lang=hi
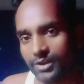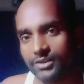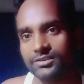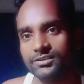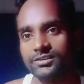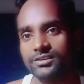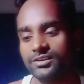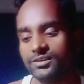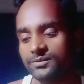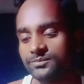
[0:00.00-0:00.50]
बस
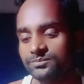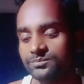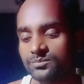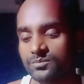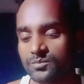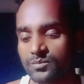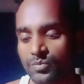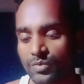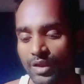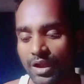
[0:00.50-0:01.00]

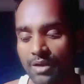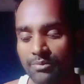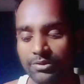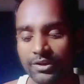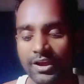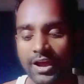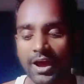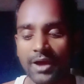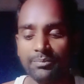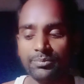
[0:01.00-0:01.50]
अभी
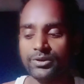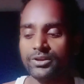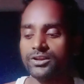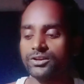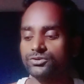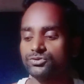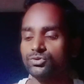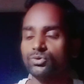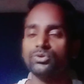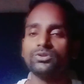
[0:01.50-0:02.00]
खा पी
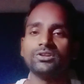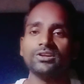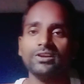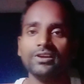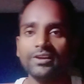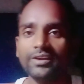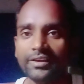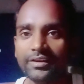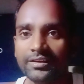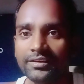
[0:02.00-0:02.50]
के सोते
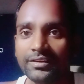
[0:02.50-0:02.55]
हैं